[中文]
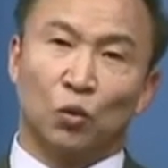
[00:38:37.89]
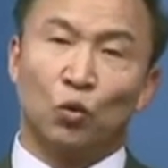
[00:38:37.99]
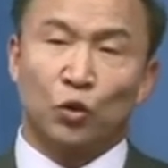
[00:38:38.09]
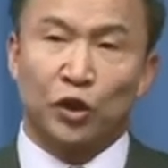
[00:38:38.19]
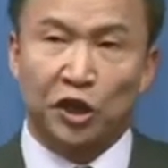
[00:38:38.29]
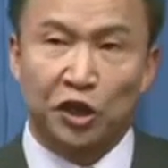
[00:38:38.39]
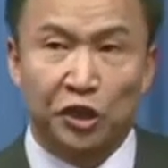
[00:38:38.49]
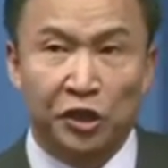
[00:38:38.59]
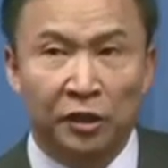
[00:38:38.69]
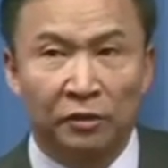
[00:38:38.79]
勿宁是
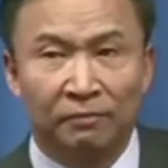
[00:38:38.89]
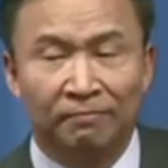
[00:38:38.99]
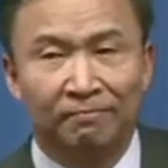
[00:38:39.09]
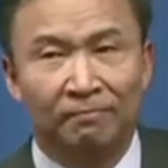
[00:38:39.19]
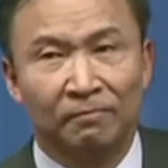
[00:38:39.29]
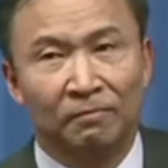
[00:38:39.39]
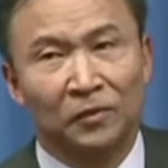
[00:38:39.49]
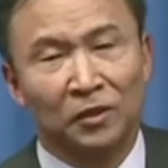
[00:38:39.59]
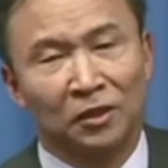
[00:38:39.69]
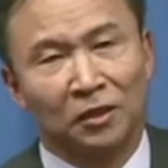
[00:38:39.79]
真，
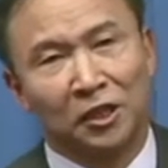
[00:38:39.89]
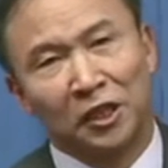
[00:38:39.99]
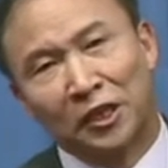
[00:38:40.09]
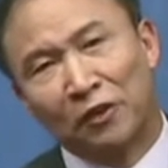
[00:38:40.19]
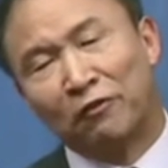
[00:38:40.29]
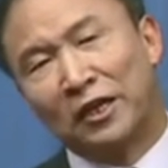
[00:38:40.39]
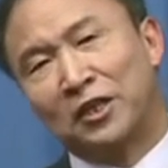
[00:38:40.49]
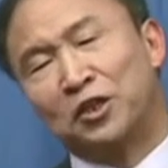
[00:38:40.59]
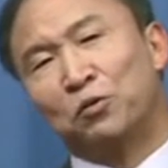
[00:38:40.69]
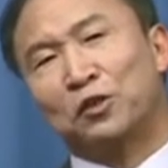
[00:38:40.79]
这一点为了
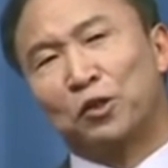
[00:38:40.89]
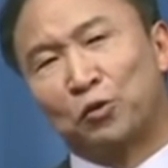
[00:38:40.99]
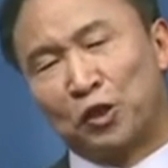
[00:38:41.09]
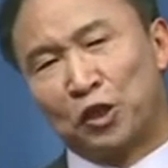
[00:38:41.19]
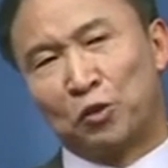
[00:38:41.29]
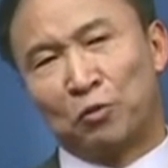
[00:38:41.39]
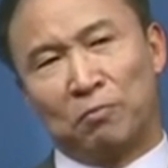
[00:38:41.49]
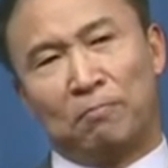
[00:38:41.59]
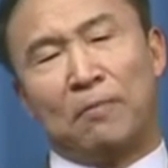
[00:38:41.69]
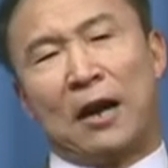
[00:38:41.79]
修辞的追求，
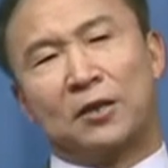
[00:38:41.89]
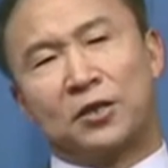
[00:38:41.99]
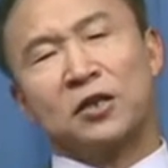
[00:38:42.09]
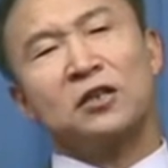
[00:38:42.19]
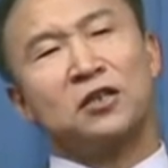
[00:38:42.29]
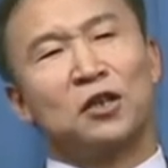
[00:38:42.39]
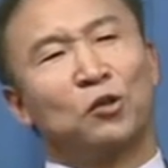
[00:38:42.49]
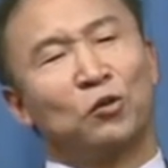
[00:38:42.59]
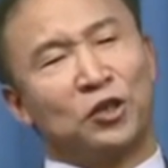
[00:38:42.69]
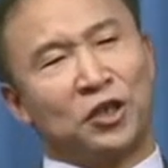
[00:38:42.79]
把真实的
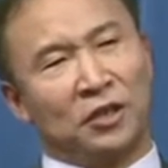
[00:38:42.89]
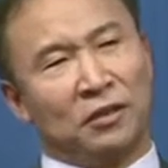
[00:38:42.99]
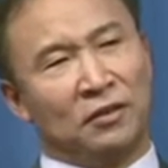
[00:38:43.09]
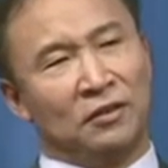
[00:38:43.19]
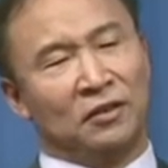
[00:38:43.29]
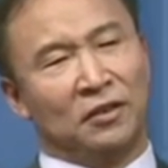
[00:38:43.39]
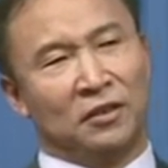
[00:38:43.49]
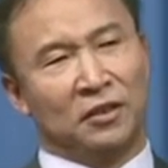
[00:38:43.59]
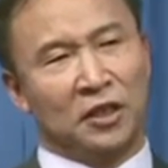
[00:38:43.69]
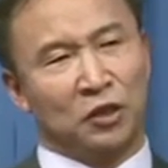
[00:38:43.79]
东西
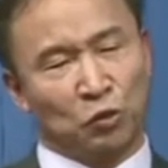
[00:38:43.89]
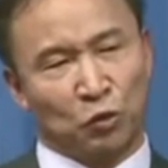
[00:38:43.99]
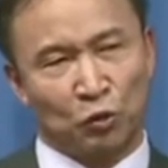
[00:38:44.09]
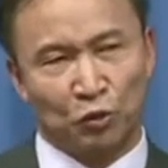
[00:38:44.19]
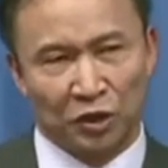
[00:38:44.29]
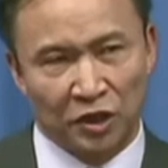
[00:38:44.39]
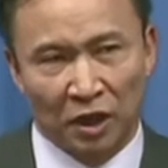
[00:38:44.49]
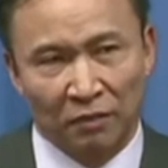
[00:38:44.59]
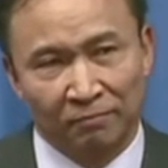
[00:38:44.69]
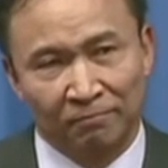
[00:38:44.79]
也有所损
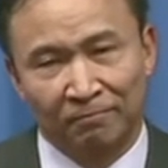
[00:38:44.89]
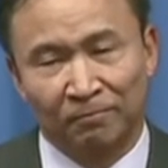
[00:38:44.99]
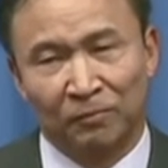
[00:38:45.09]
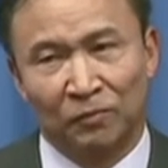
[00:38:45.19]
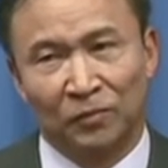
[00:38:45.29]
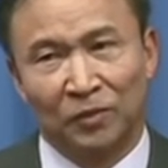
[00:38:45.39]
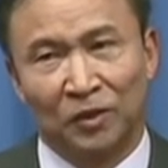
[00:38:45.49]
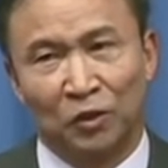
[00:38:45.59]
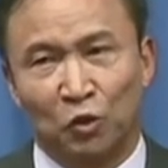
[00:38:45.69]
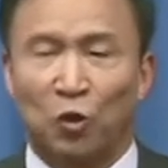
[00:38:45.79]
伤，
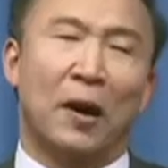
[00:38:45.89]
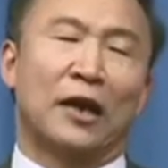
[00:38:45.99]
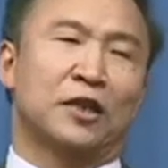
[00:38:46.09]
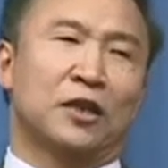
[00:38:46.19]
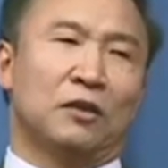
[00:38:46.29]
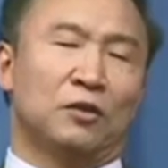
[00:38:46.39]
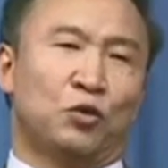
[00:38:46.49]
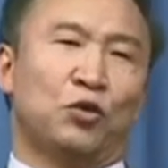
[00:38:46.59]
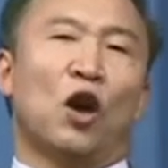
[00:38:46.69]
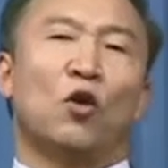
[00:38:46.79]
恐怕是
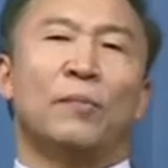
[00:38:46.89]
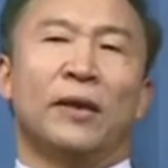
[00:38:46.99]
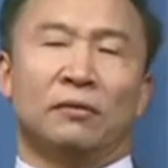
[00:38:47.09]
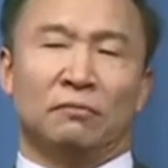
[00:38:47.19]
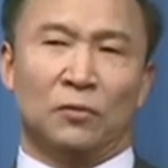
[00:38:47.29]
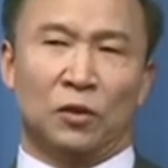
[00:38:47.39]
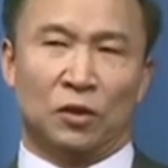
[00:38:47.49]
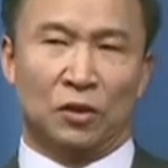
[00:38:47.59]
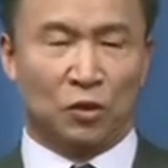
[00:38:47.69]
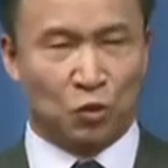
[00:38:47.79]
需要我们
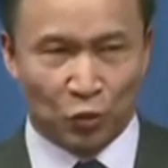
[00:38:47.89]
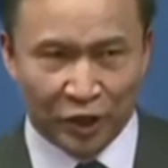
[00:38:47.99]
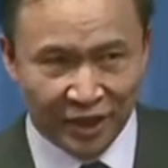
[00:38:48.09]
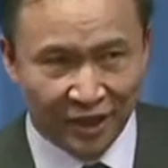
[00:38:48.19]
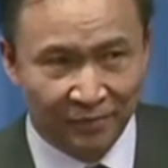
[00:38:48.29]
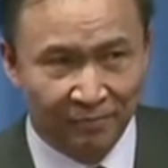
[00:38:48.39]
注意的。